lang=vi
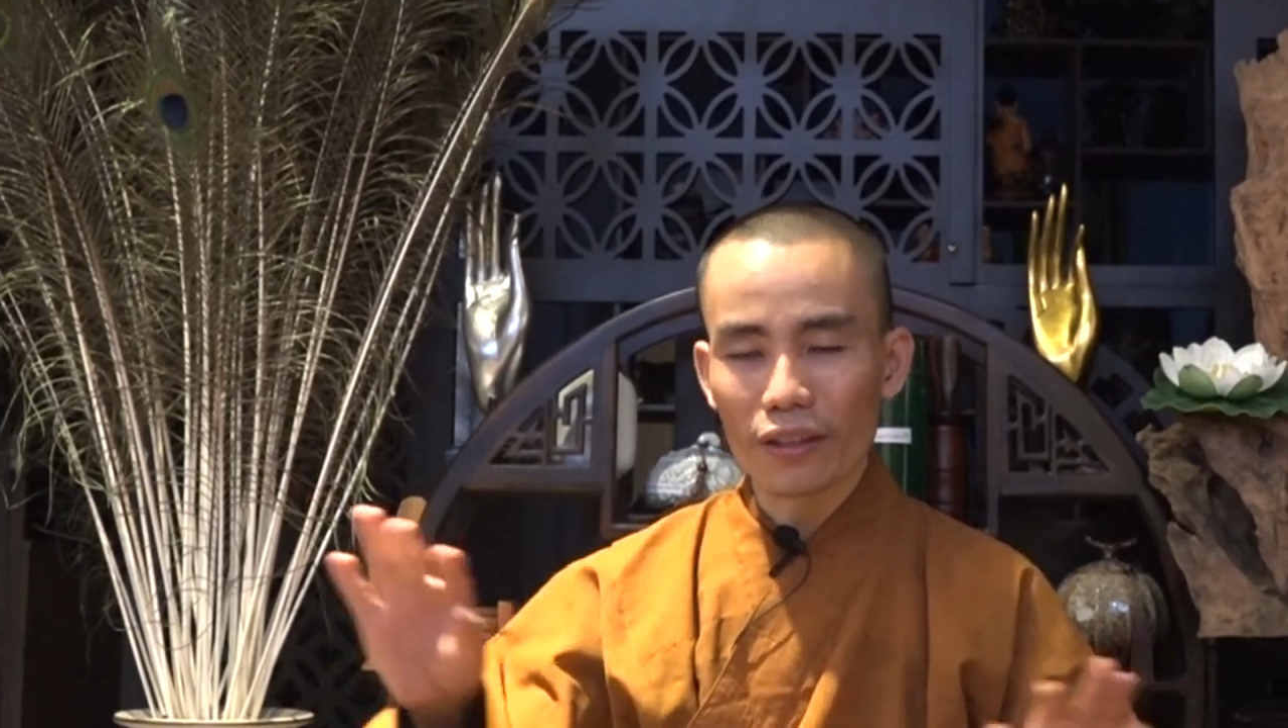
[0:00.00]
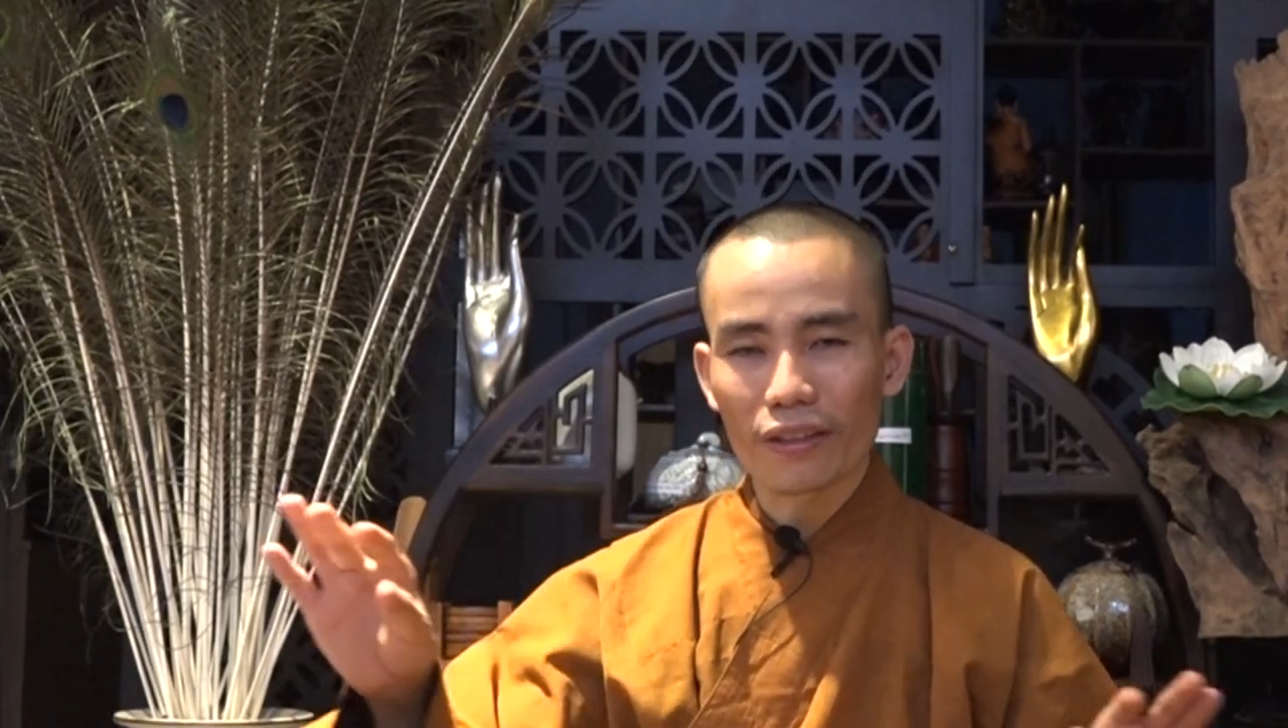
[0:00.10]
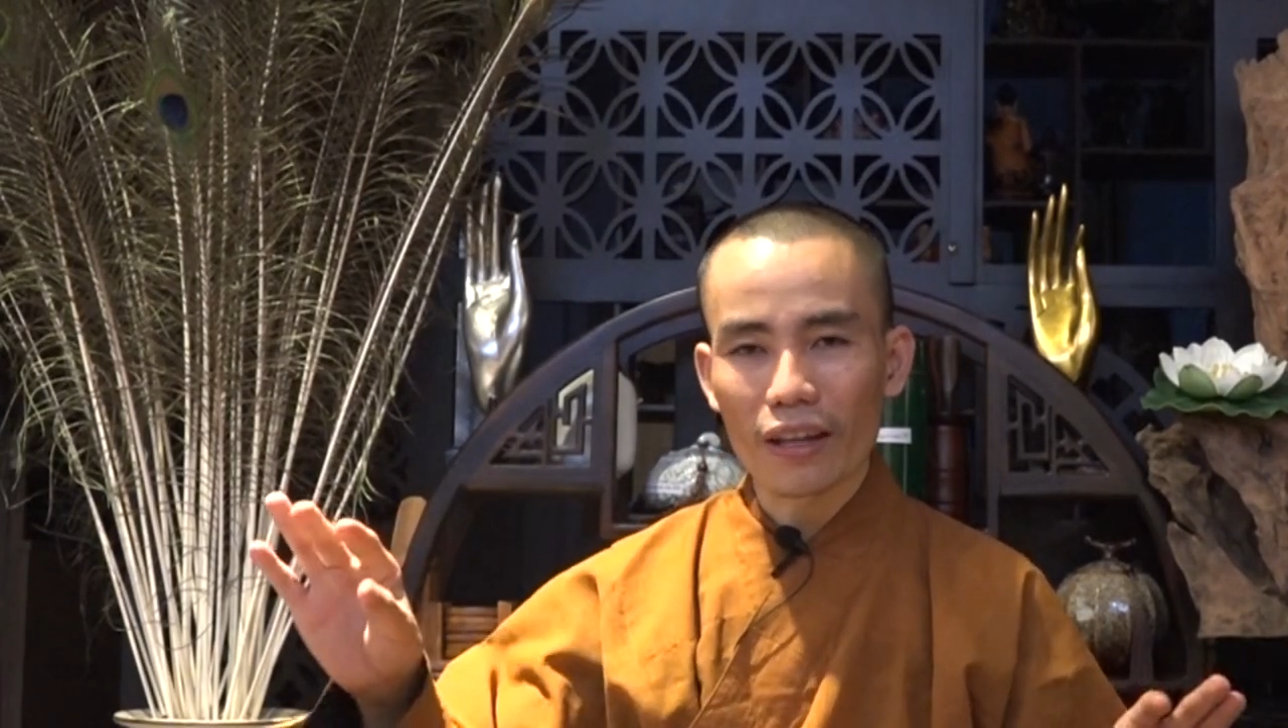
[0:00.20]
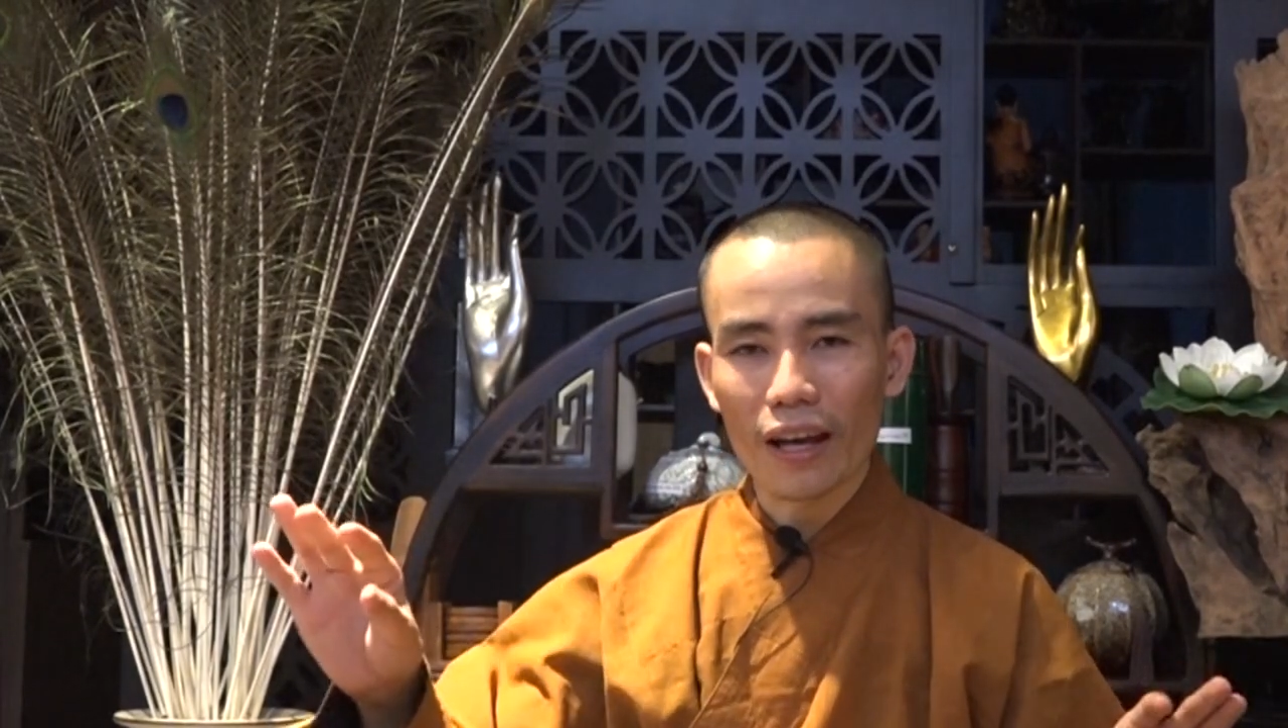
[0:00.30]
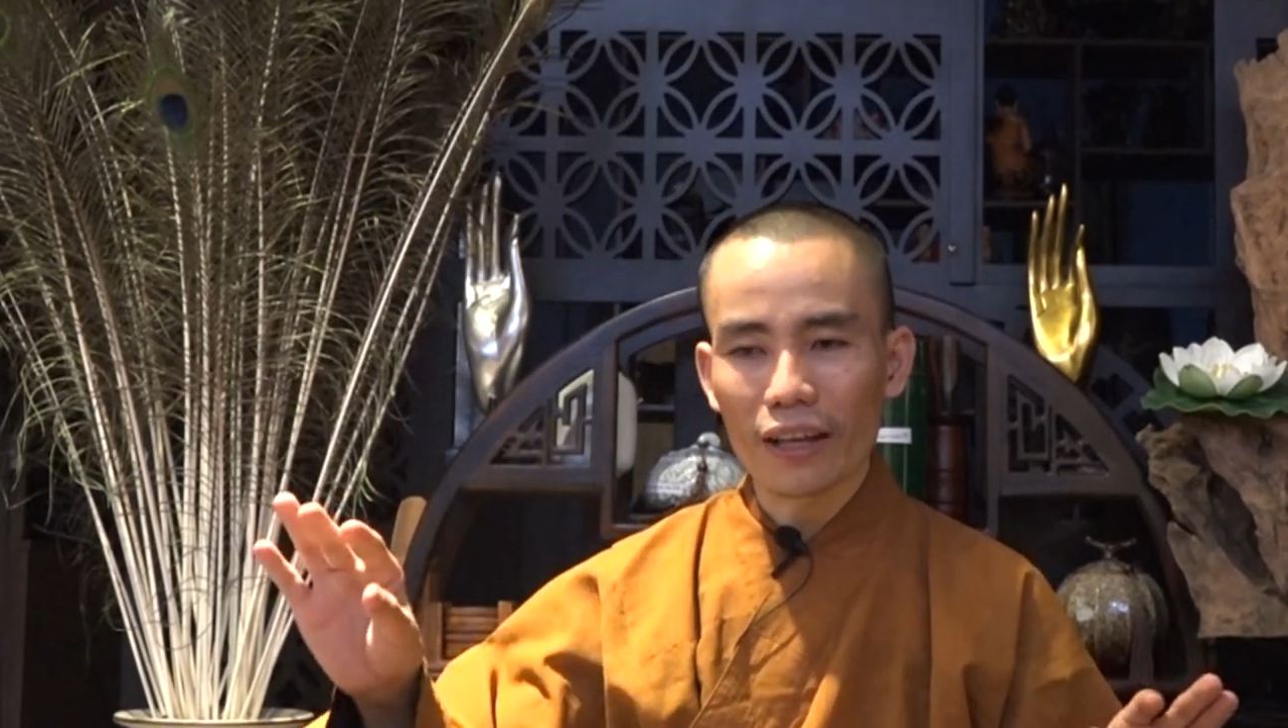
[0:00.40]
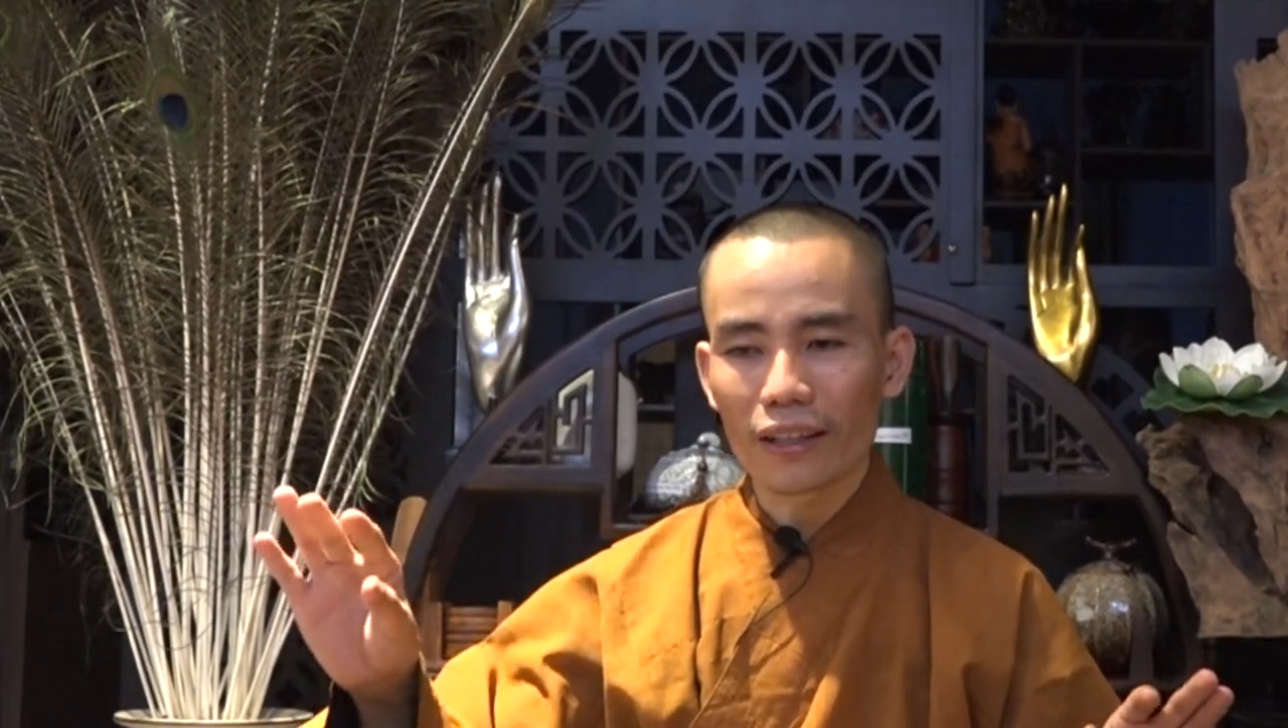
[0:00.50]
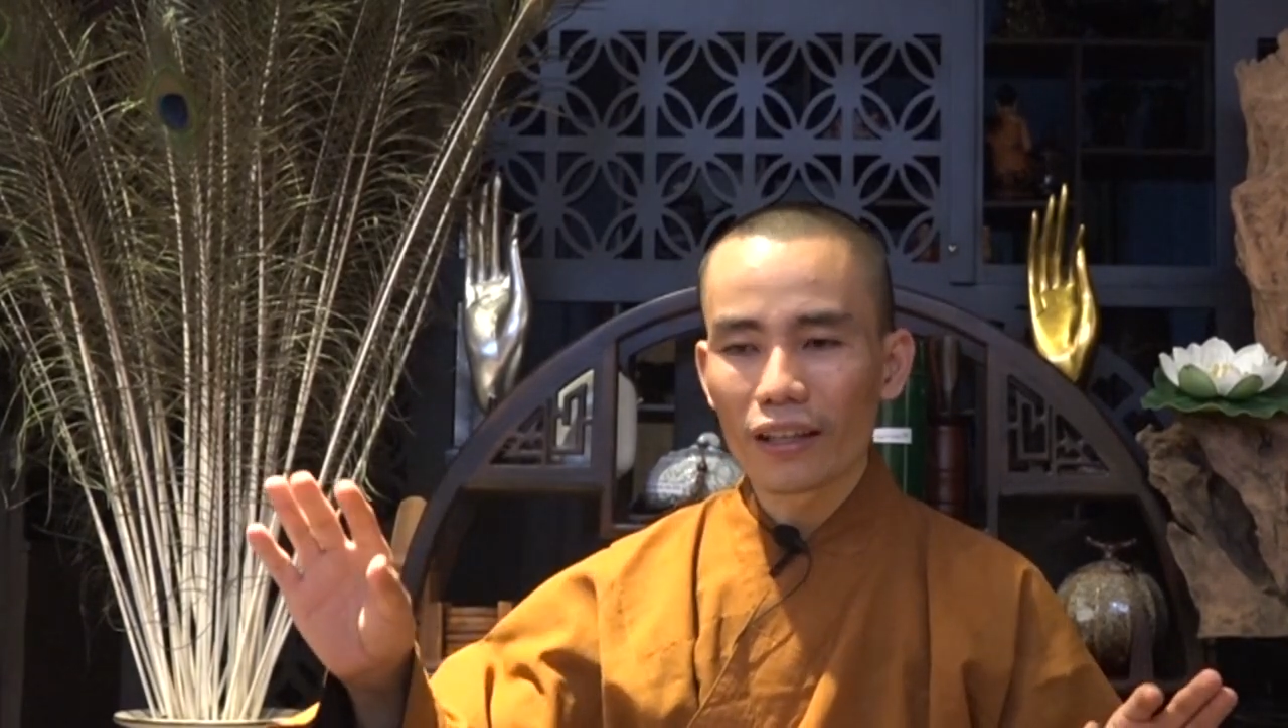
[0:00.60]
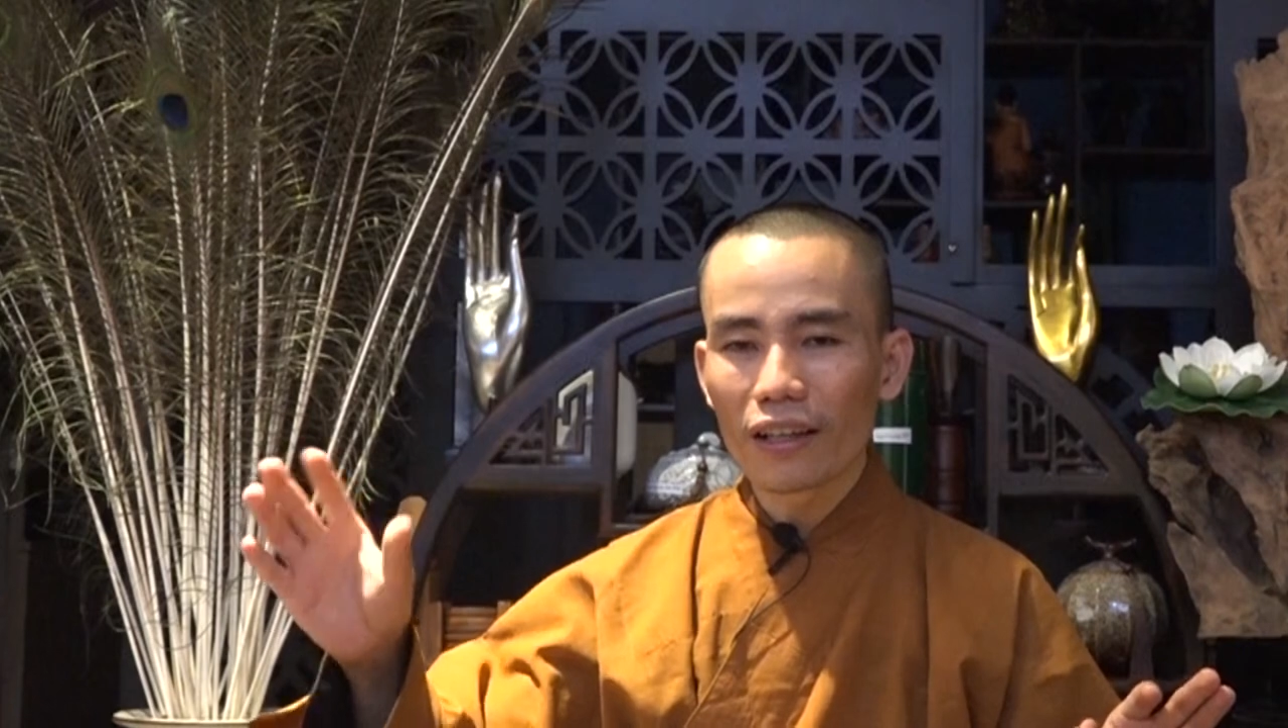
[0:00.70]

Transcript: là dài,